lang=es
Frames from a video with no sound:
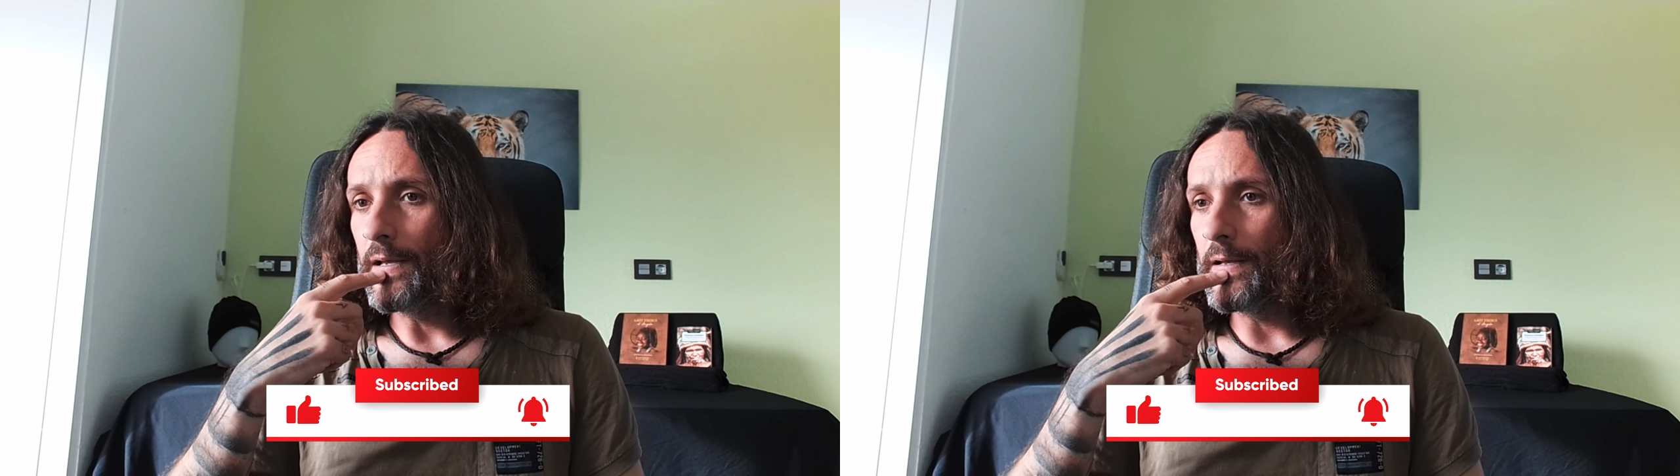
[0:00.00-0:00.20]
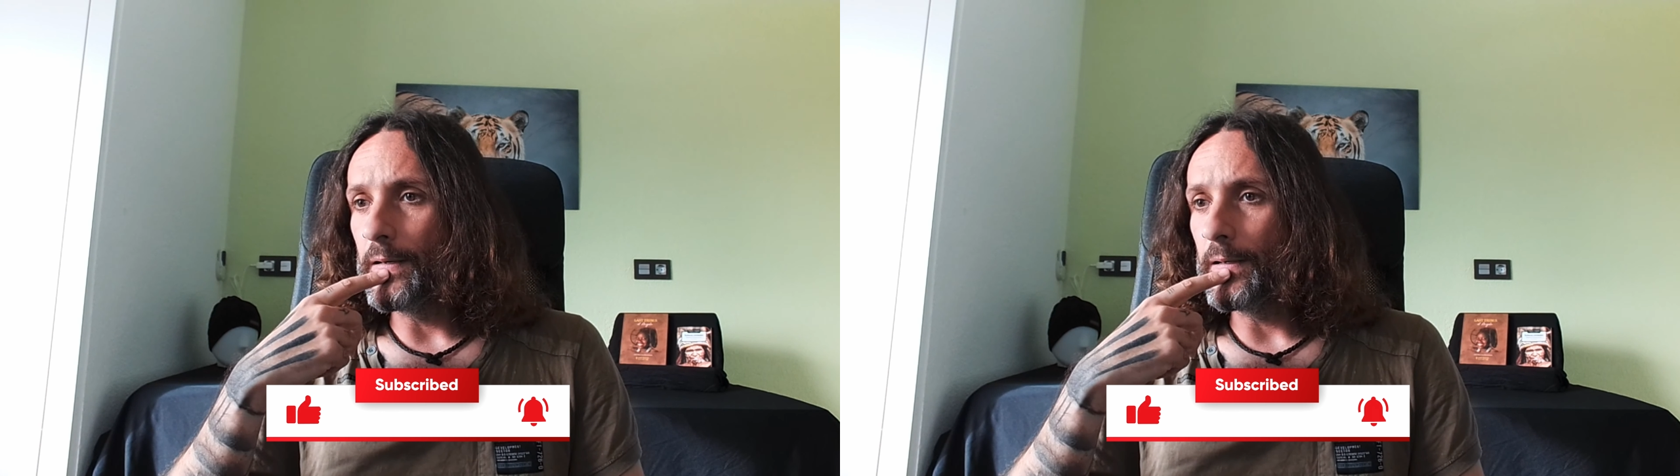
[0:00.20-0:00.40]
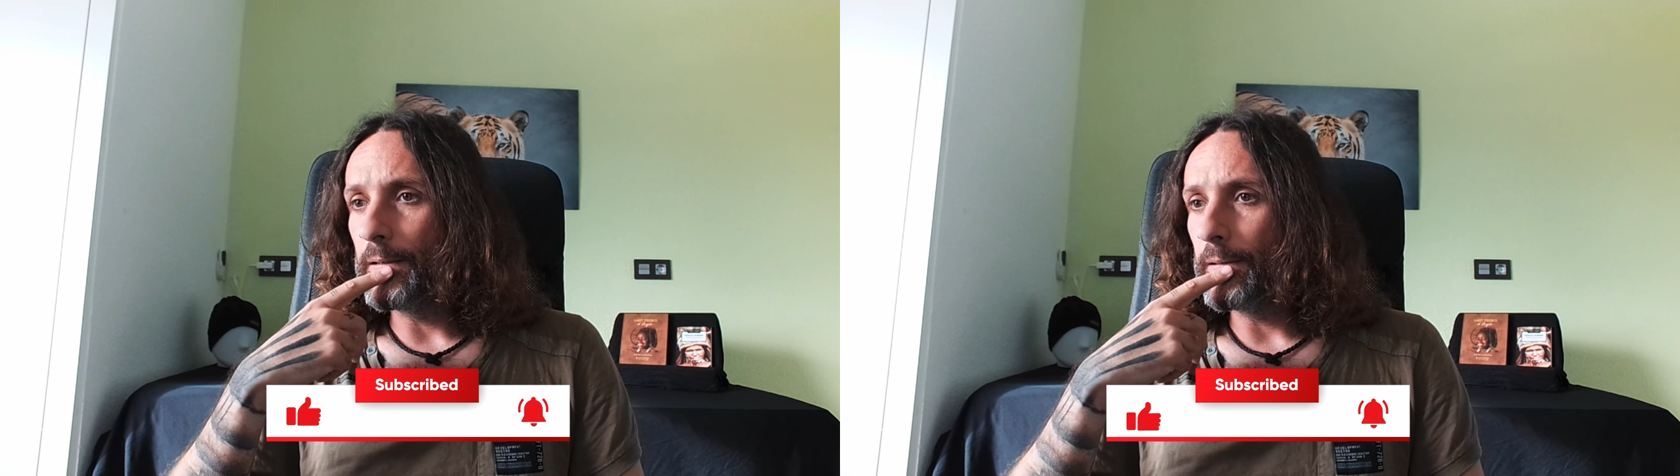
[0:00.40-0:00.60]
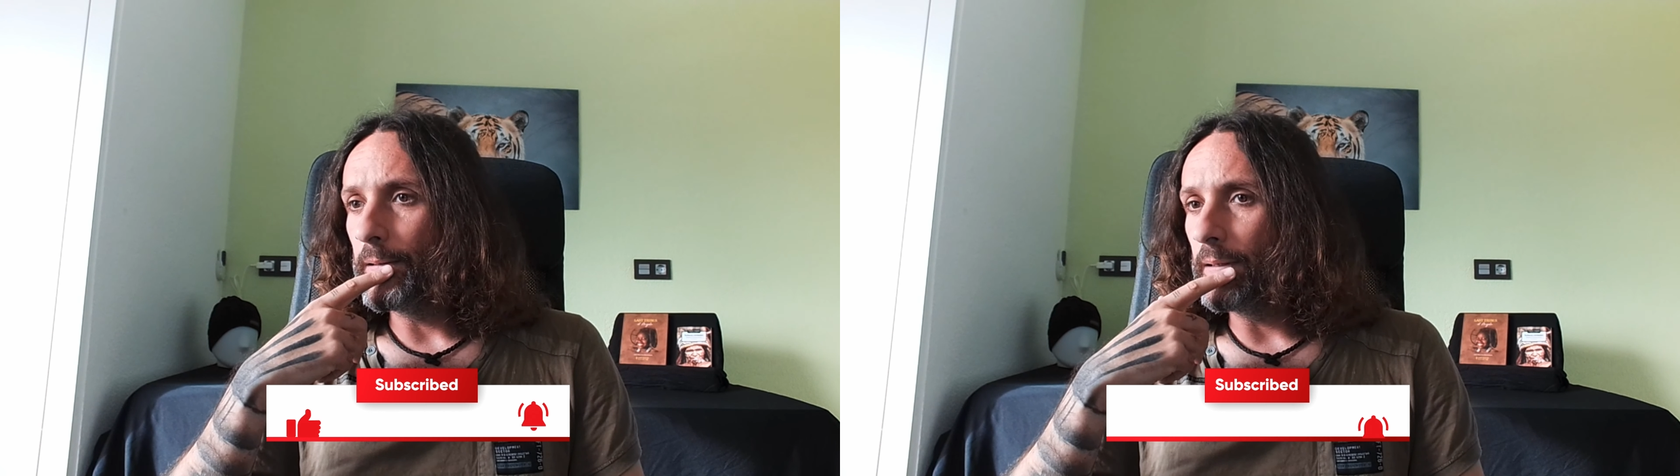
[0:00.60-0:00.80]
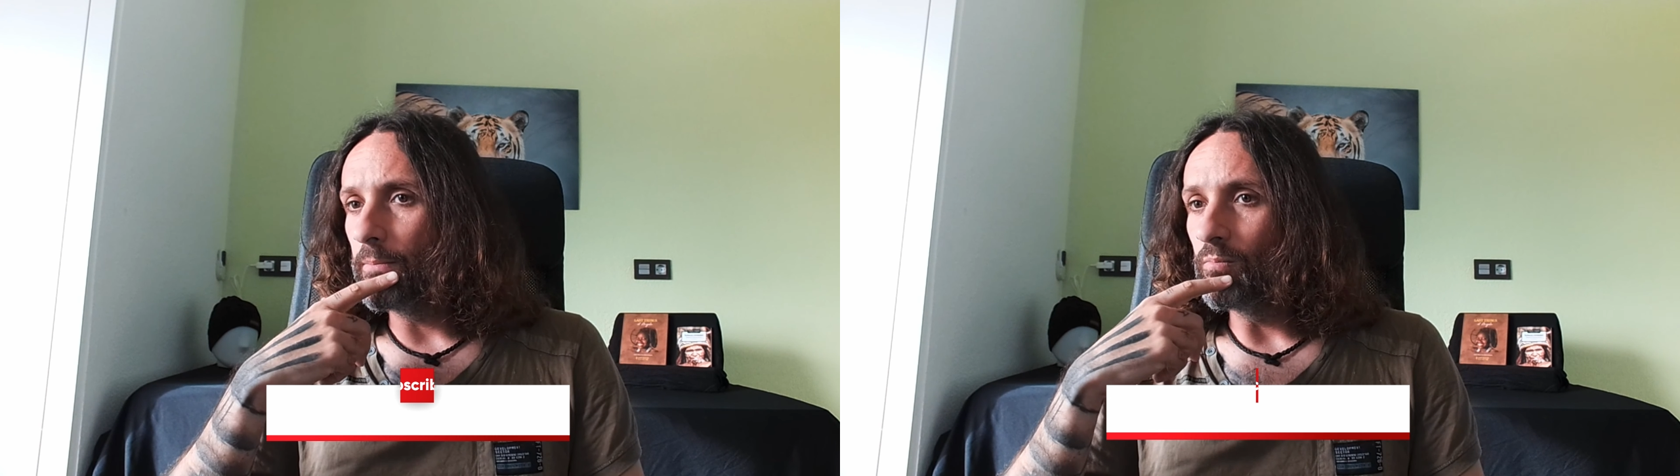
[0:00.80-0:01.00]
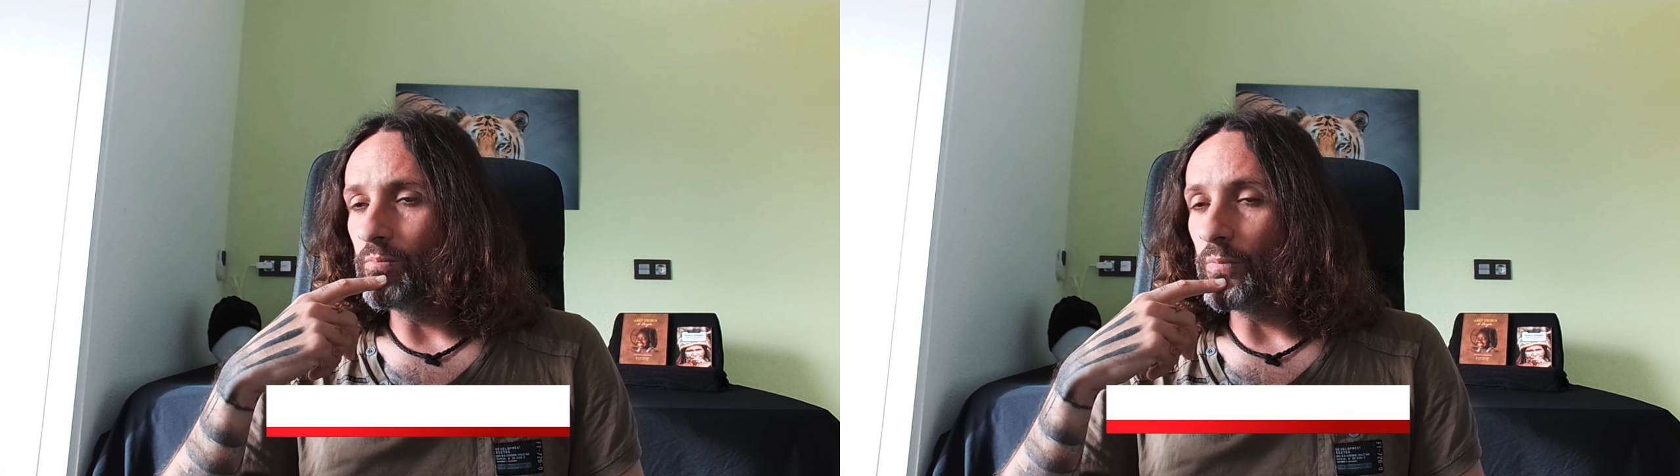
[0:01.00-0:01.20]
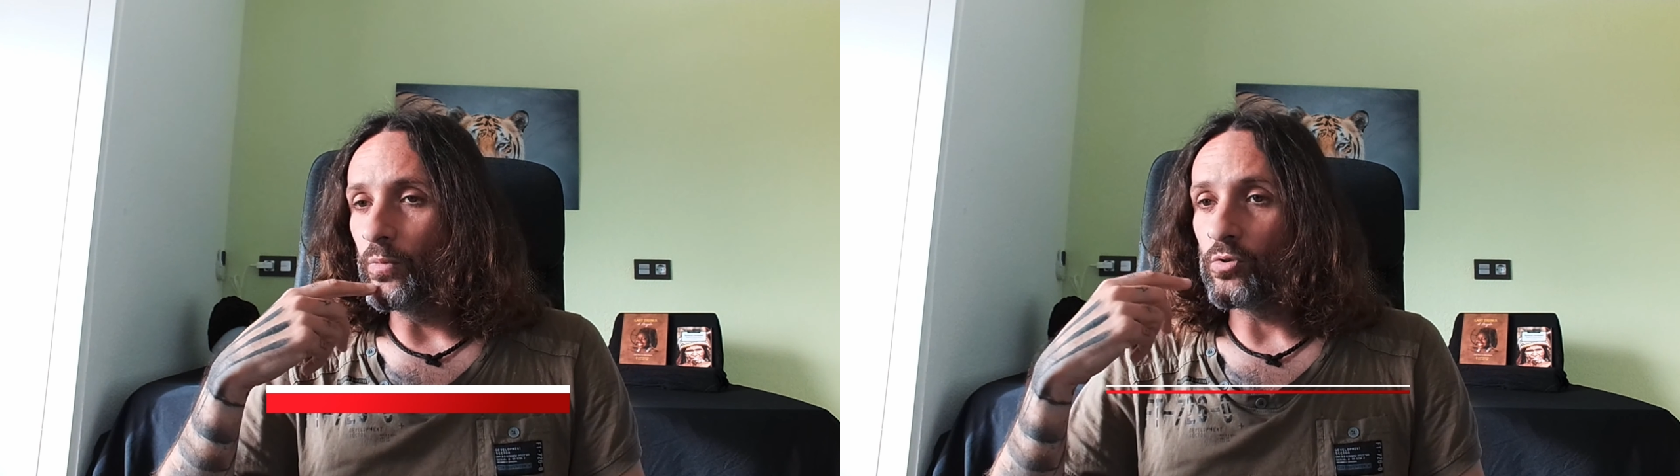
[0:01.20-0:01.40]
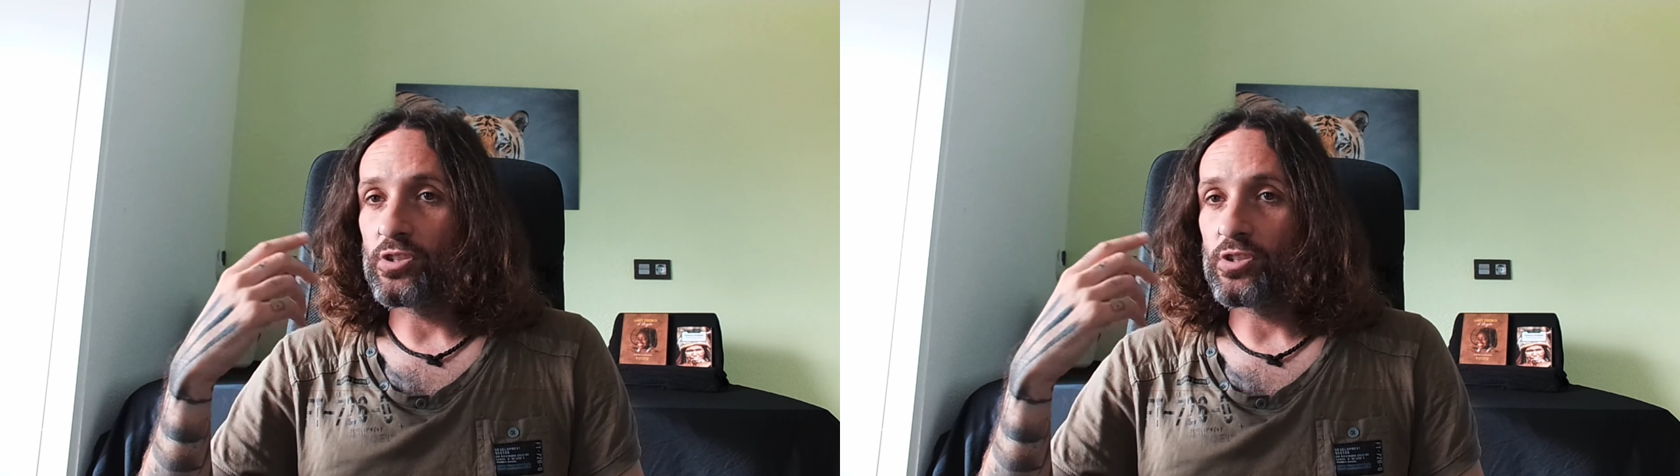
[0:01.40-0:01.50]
eh, no